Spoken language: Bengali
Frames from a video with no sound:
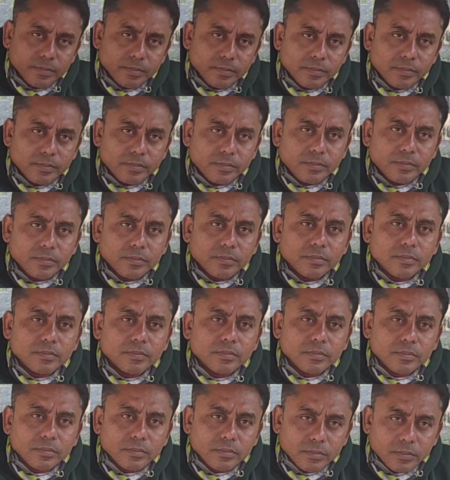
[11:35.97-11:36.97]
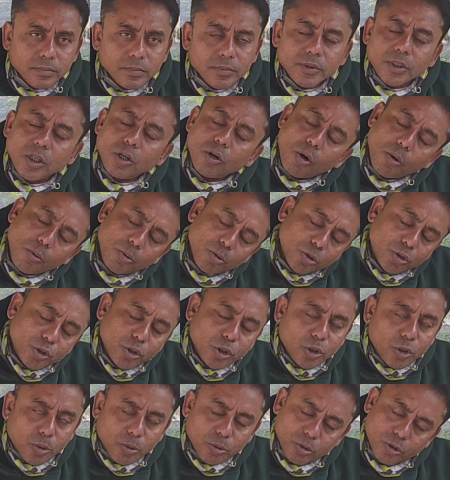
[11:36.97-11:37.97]
কেউ ধরুন কেউ বোটিং করে সেই
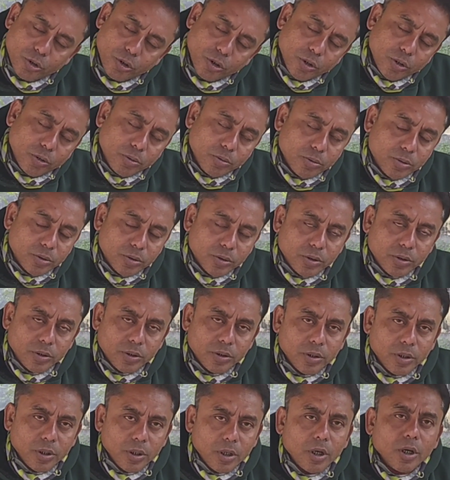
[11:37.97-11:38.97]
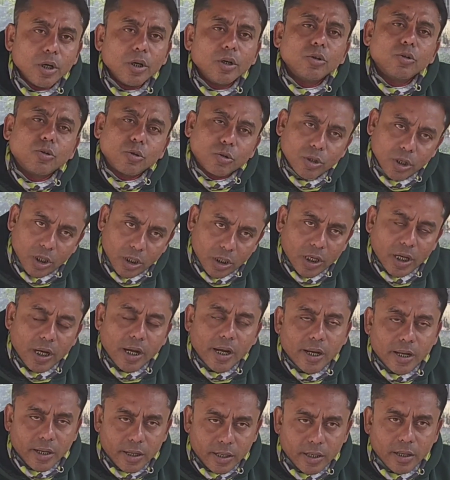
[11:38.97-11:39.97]
সময়টাও দেন করিয়ে তারপর ওখান থেকে
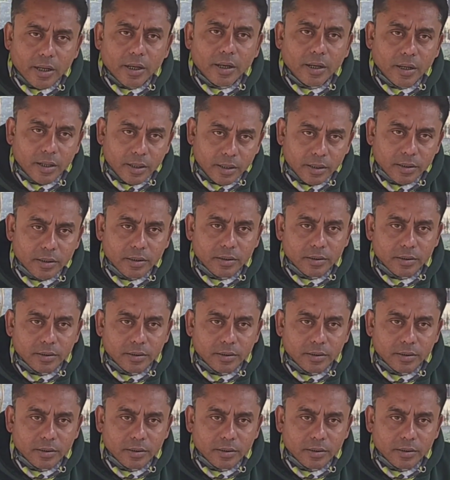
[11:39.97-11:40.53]
হ্যাঁ। আপনারা নিয়ে